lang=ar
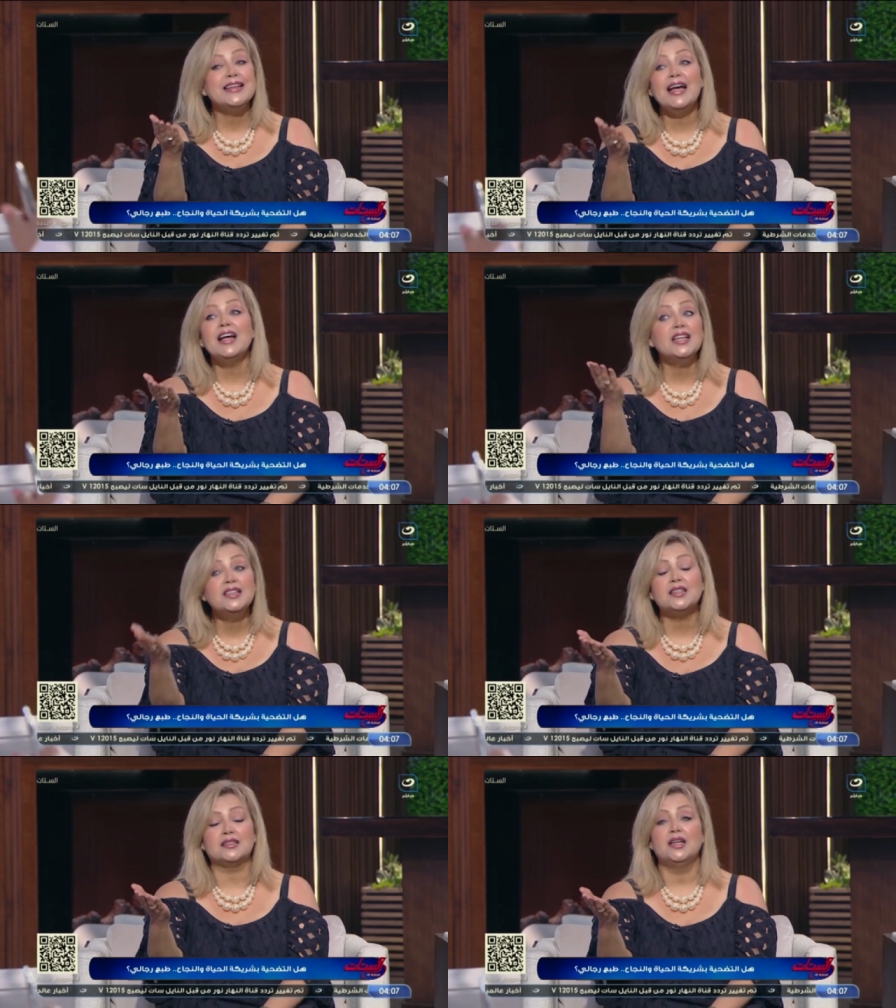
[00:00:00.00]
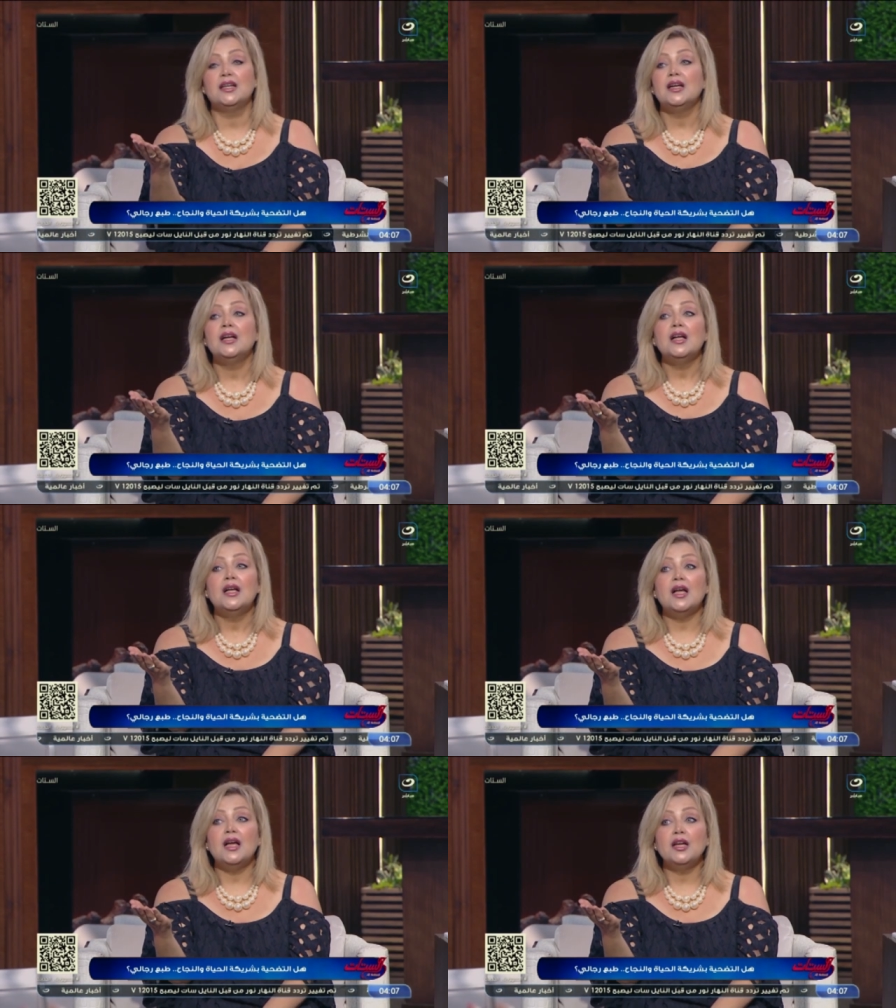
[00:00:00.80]
سيئه جدا
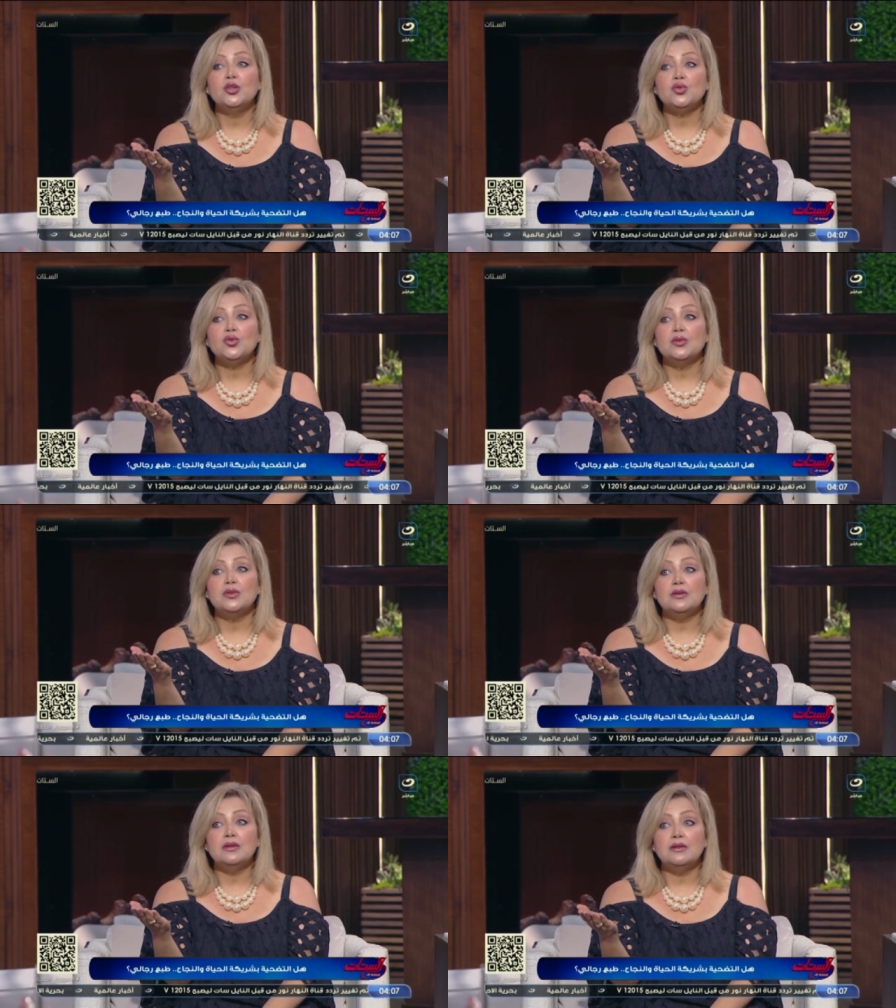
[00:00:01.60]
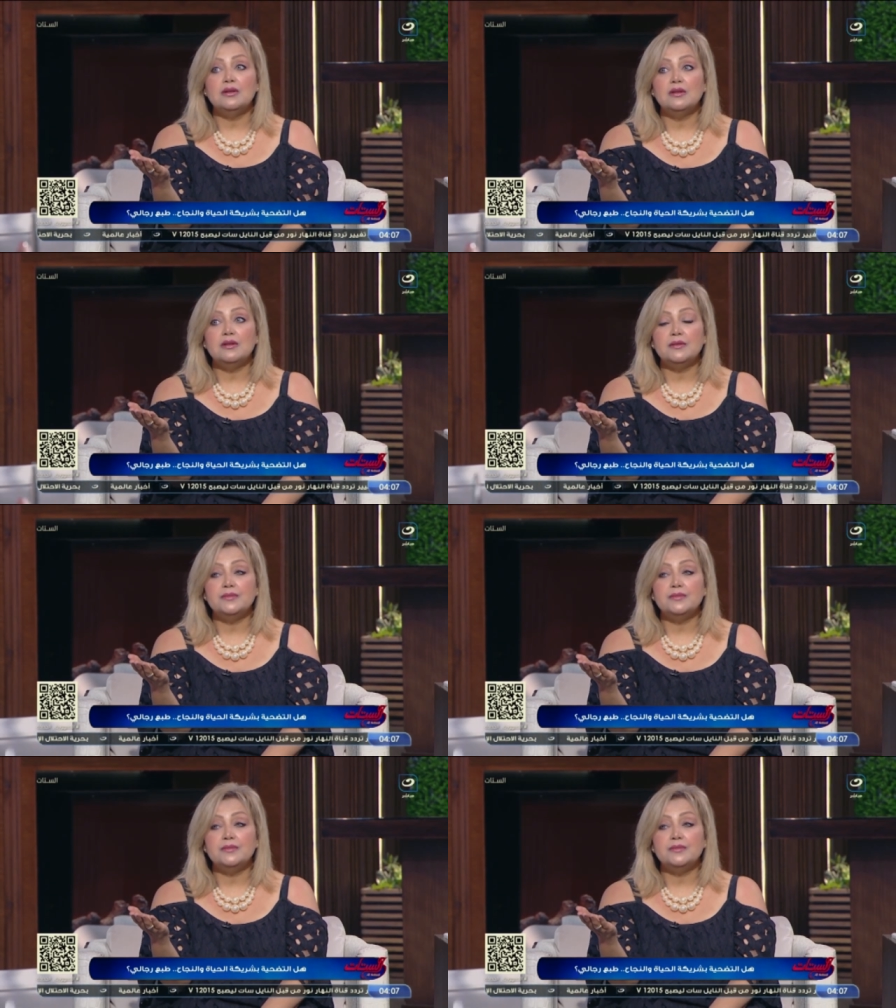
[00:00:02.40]
القانون في بلدنا بيخليه